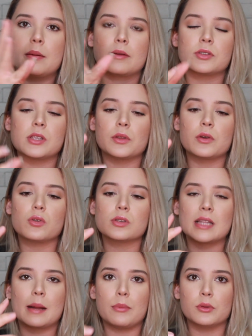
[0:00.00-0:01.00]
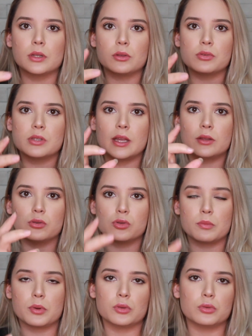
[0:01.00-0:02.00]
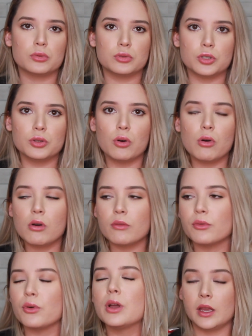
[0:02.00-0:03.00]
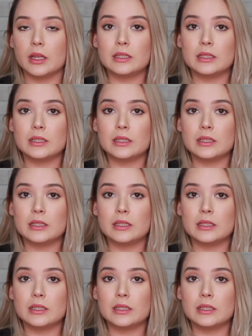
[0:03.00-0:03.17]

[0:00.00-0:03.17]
Para você não encostar a ponta dos dedos no produto de novo.